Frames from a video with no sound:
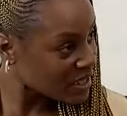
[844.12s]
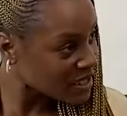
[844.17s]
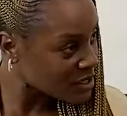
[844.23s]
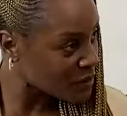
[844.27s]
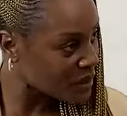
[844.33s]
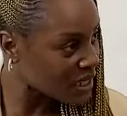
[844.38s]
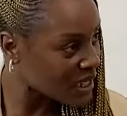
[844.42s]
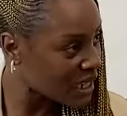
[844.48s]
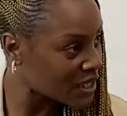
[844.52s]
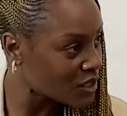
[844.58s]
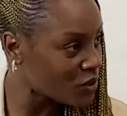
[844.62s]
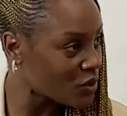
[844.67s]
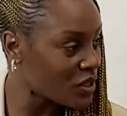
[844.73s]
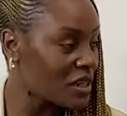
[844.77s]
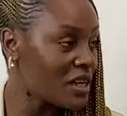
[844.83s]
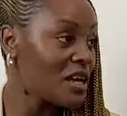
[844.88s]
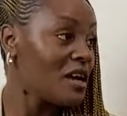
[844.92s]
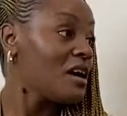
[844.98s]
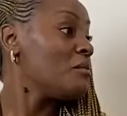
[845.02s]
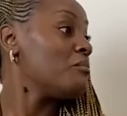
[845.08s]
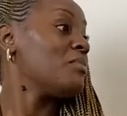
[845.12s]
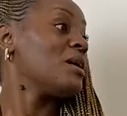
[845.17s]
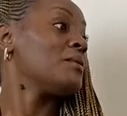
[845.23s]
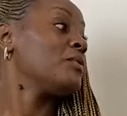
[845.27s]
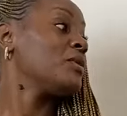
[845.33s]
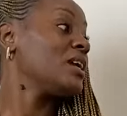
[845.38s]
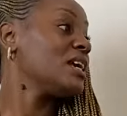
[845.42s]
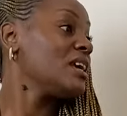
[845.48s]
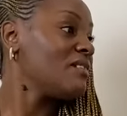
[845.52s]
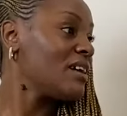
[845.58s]
explicándole. Para
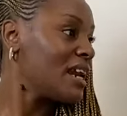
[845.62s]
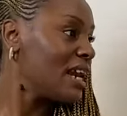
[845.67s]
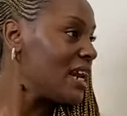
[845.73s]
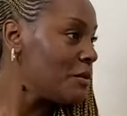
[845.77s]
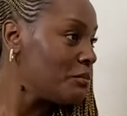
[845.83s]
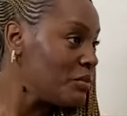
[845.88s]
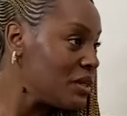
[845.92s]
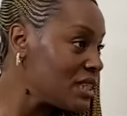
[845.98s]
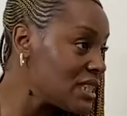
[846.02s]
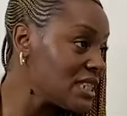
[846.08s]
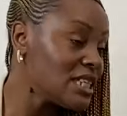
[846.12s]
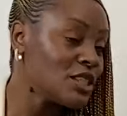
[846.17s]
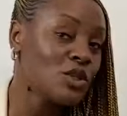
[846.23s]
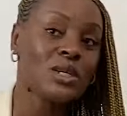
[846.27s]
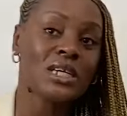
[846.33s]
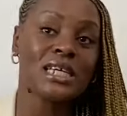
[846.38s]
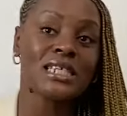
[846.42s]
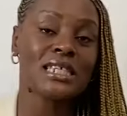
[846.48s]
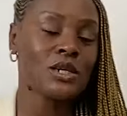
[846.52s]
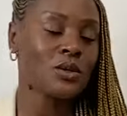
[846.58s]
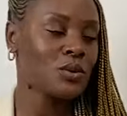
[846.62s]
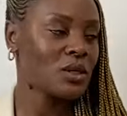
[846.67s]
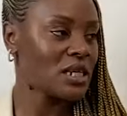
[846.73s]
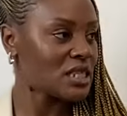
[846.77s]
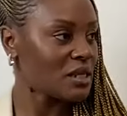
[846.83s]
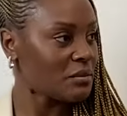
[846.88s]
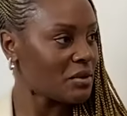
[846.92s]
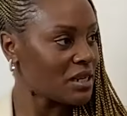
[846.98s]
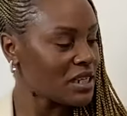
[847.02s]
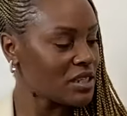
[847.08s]
poder llevar a la piscina, tengo que estar una semana.